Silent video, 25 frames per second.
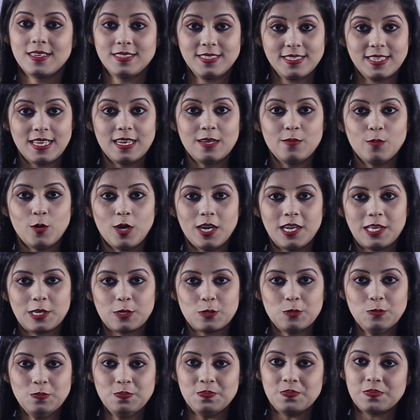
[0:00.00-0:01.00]
আসসালামু
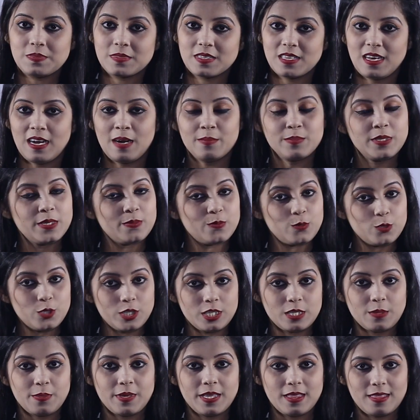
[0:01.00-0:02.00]
আলাইকুম আমি
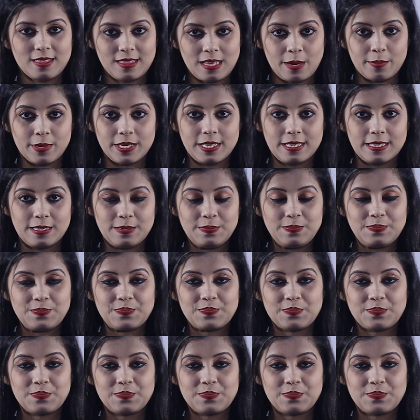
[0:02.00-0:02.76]
পুষ্টিবিদ তামান্না